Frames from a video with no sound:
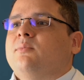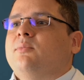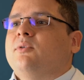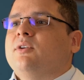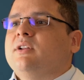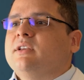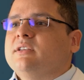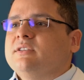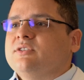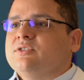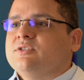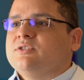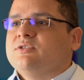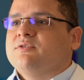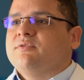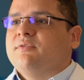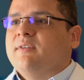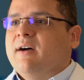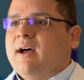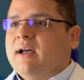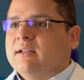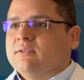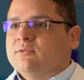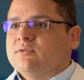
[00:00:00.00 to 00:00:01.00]
Por estes
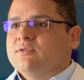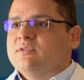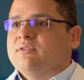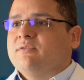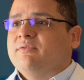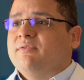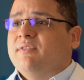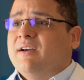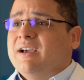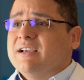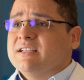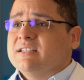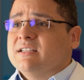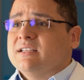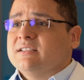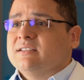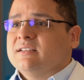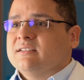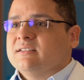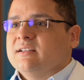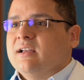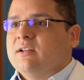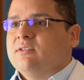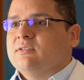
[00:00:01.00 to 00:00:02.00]
fatos, se faz
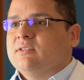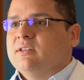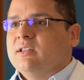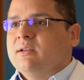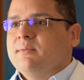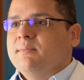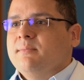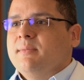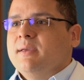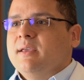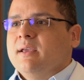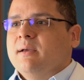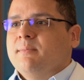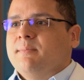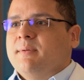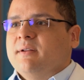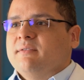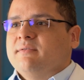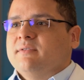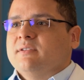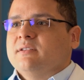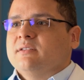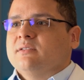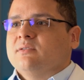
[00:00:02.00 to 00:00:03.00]
necessário também a
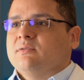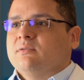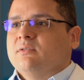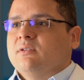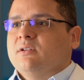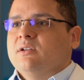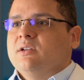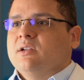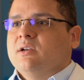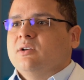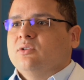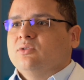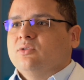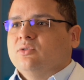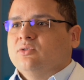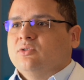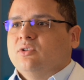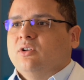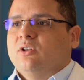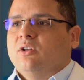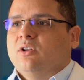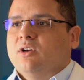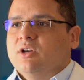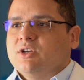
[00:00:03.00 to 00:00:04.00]
prevenção clínica
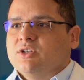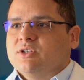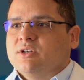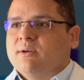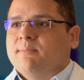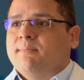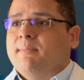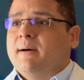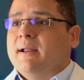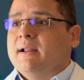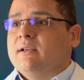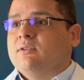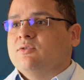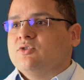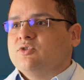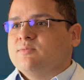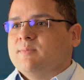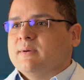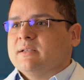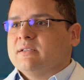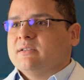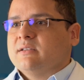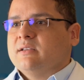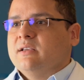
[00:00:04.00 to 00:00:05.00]
odontológica para que os
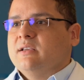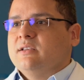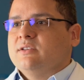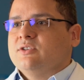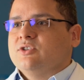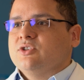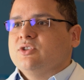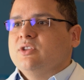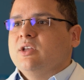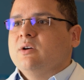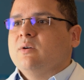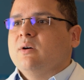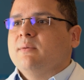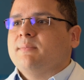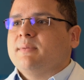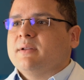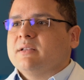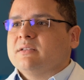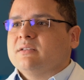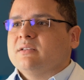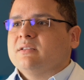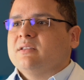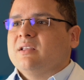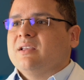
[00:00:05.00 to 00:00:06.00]
pacientes não
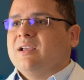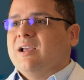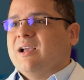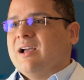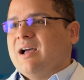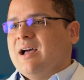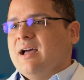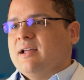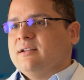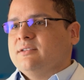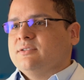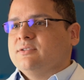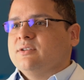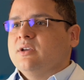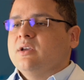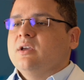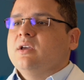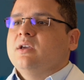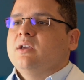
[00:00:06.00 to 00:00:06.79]
apresentem cáries